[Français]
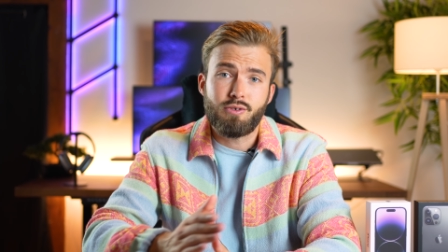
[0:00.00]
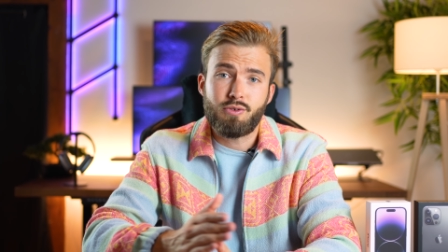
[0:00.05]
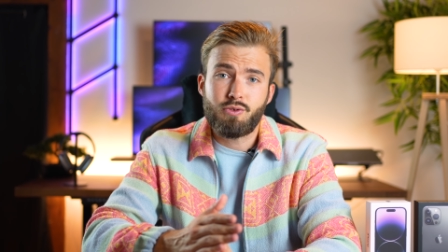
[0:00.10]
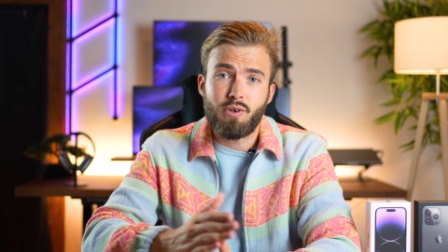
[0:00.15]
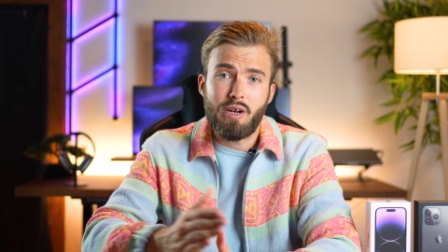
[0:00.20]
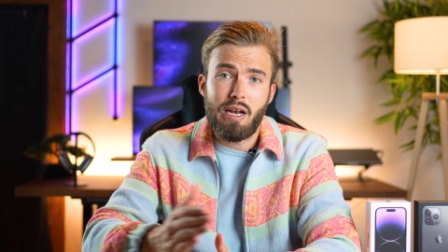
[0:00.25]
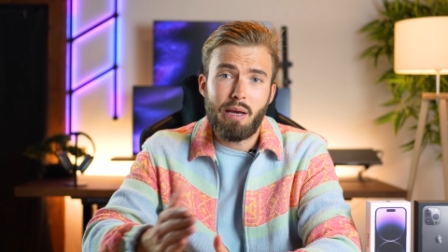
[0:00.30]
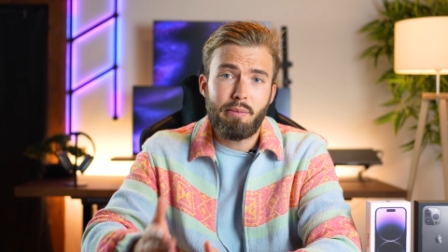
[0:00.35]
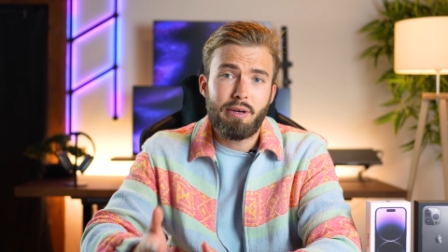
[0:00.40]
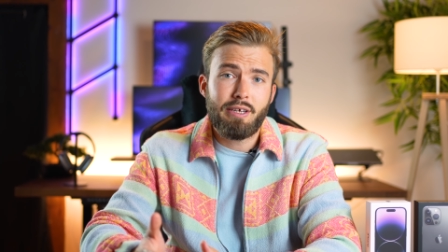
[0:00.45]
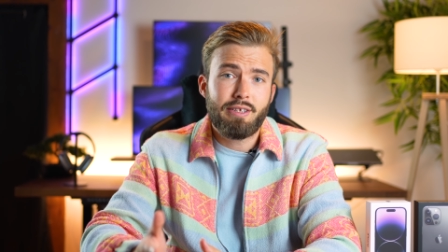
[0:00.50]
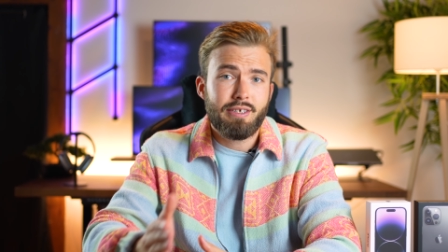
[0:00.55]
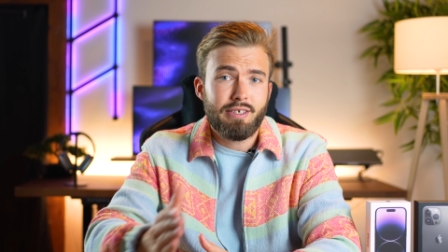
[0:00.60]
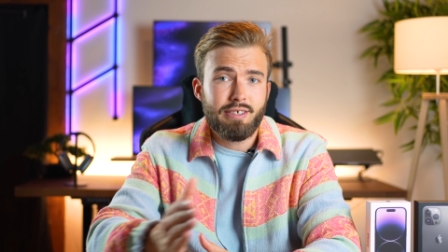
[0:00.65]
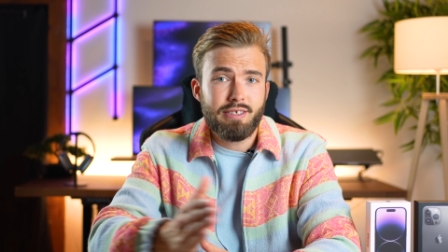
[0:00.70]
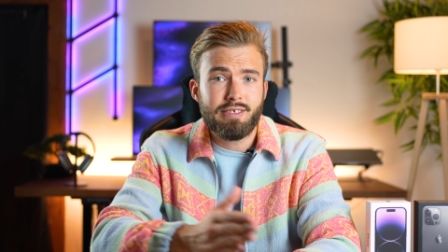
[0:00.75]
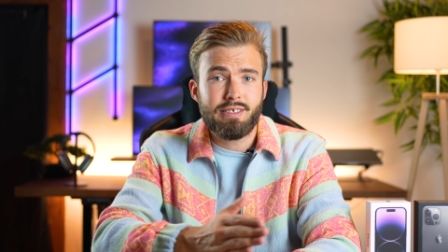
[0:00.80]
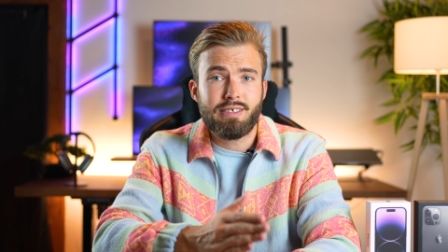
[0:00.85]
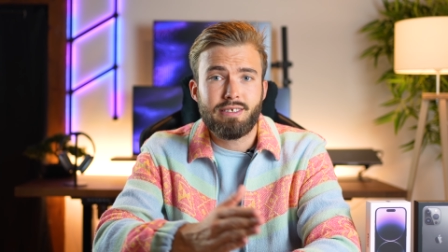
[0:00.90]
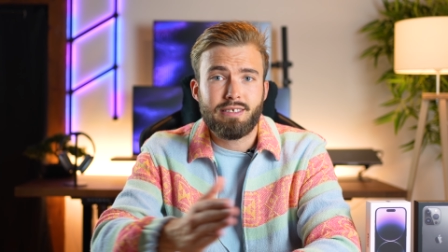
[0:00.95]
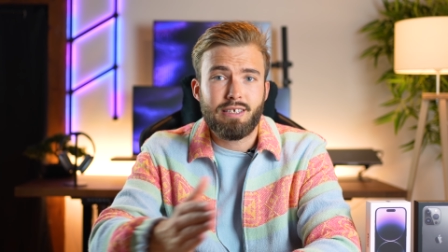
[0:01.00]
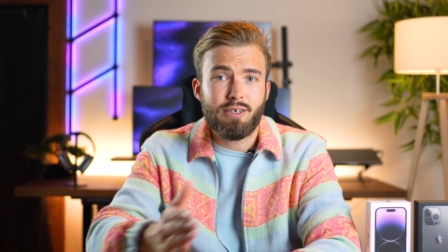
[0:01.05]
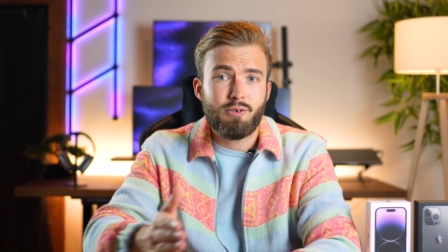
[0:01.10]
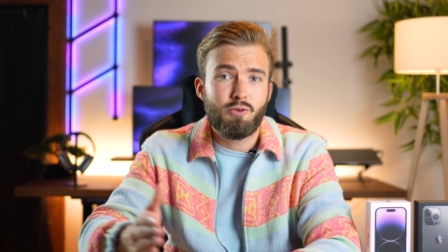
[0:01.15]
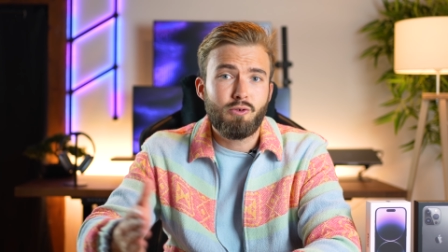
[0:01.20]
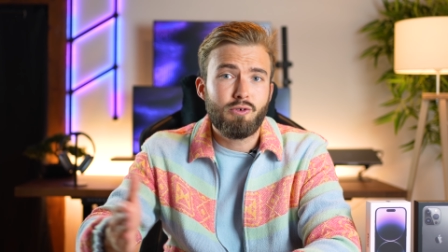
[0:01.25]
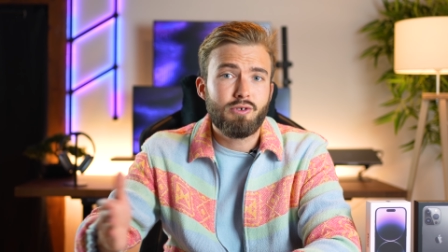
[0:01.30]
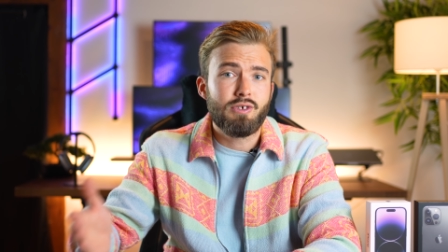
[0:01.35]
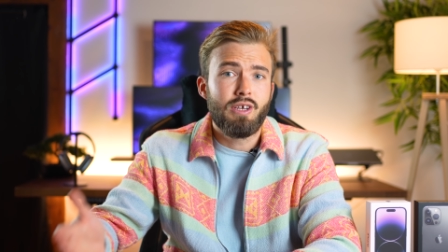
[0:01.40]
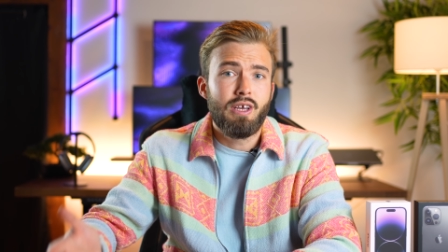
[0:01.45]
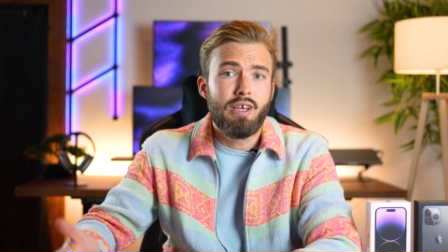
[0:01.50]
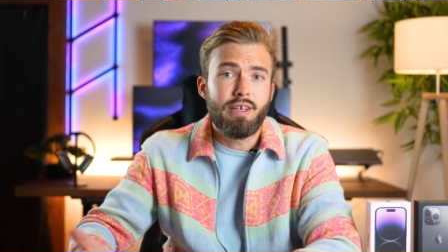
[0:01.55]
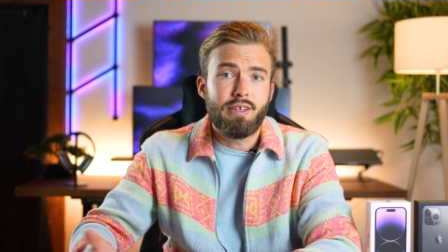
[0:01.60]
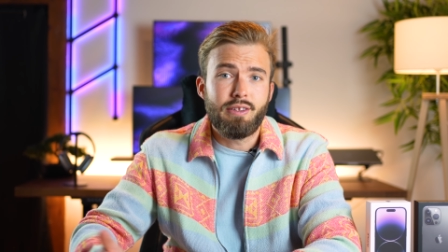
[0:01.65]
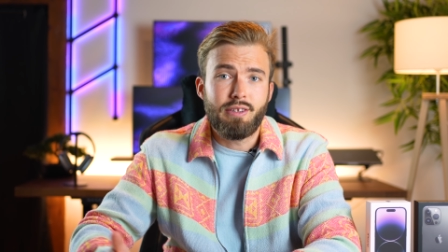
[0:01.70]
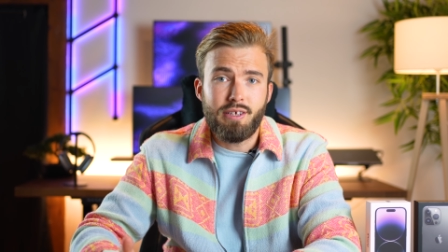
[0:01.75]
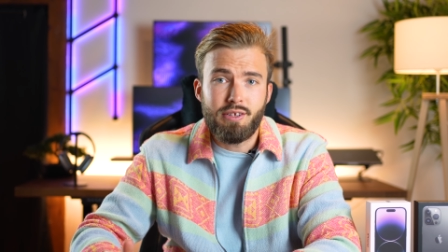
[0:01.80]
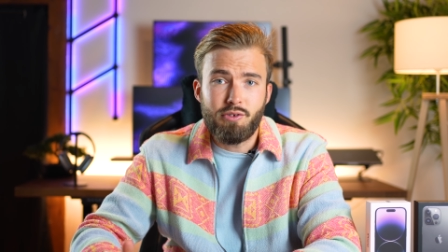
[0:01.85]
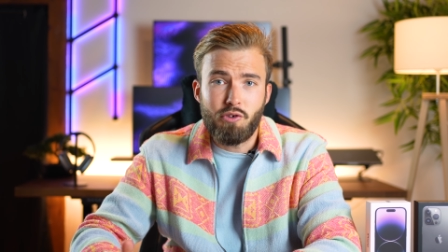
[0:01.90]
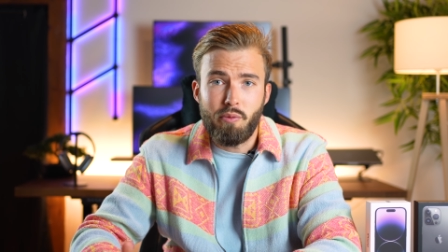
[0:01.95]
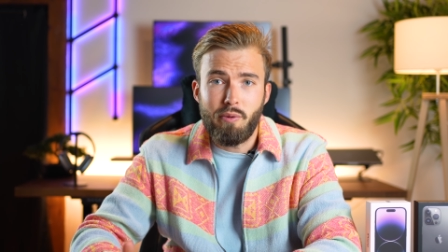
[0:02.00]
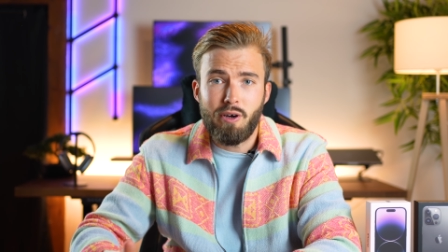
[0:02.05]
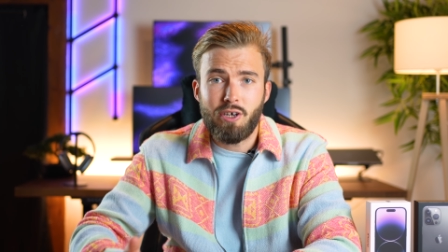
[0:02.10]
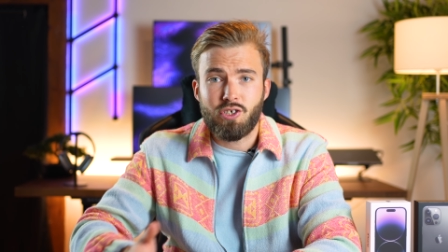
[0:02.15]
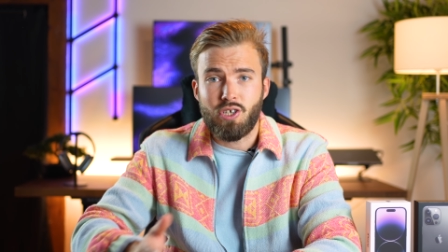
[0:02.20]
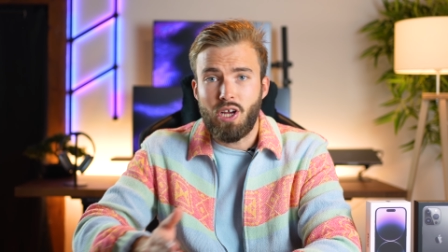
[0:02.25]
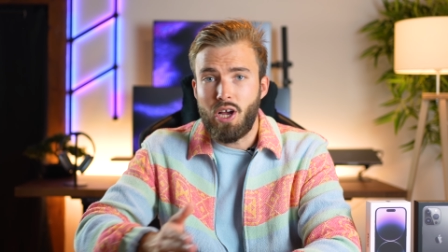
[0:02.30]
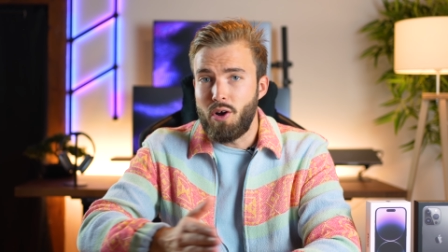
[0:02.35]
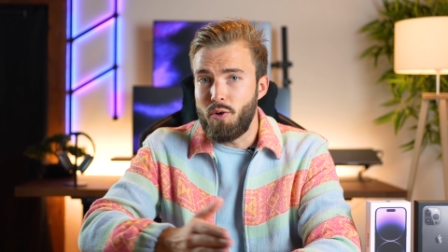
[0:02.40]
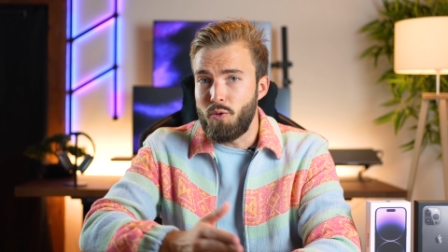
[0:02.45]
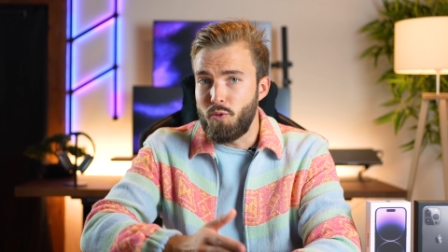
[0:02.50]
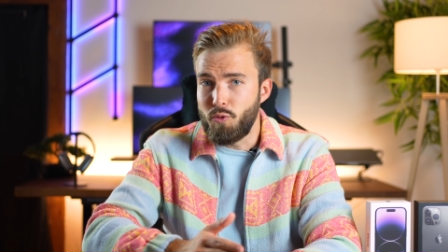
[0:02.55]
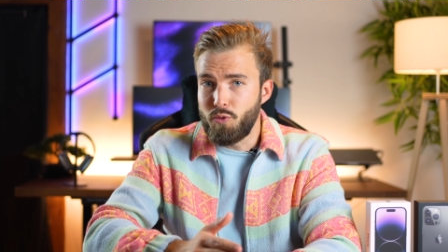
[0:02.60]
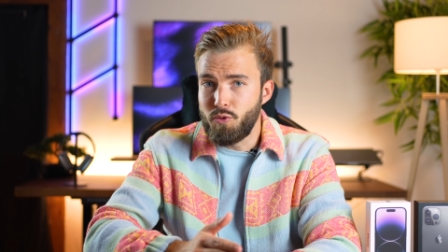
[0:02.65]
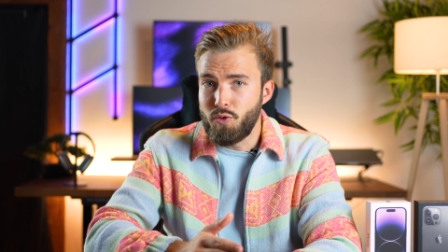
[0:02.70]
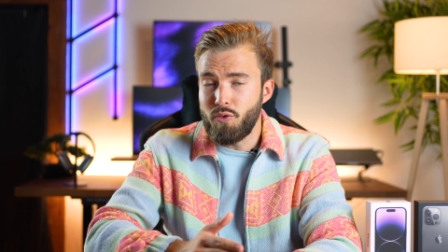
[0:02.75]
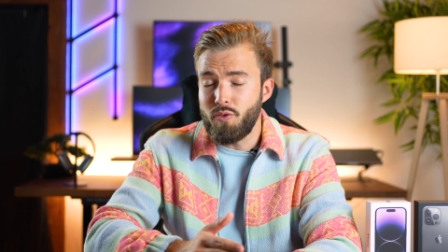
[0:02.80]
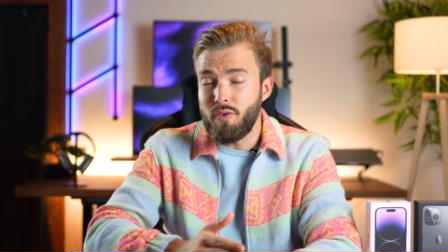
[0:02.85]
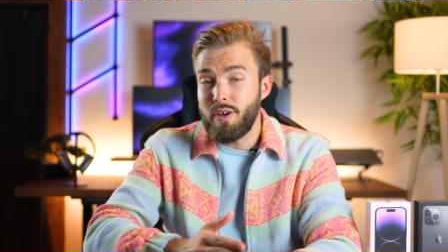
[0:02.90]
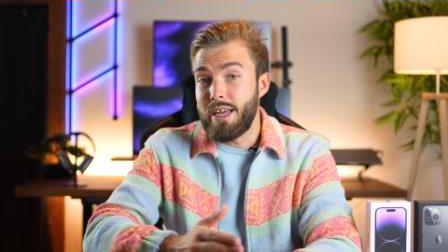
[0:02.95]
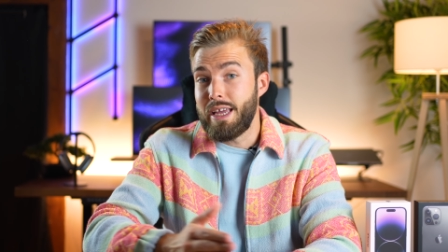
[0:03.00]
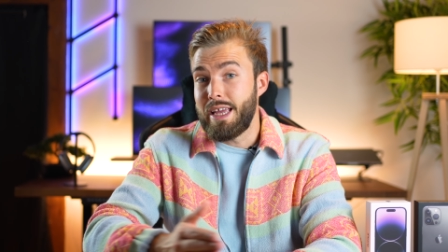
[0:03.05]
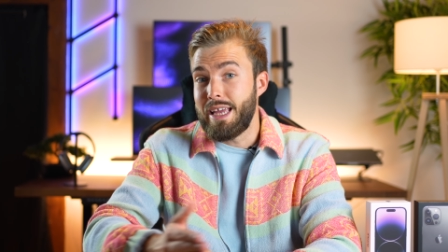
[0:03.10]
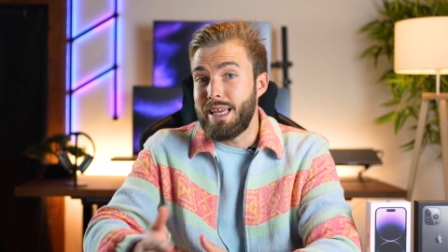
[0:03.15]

sur la batterie si ça cause des dommages ou non,